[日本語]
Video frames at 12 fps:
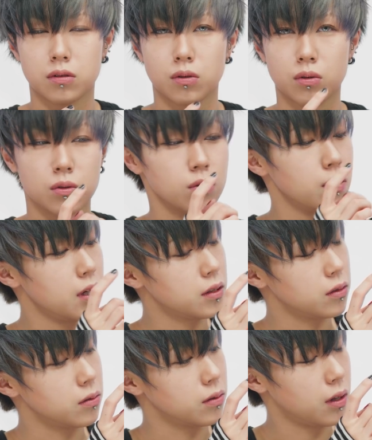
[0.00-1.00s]
その
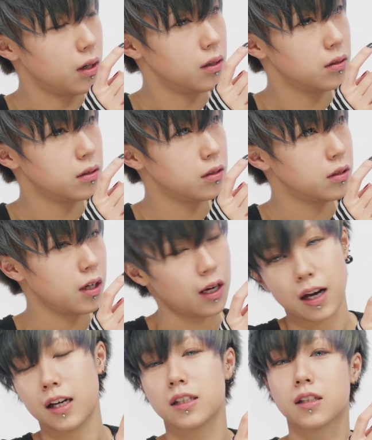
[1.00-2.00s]
後が
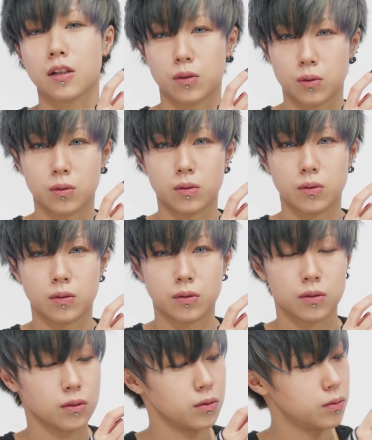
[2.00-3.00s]
アイシャド
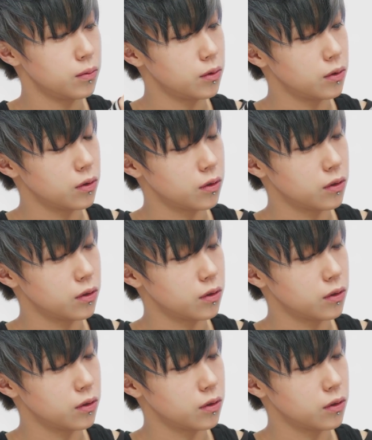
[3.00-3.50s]
ウを、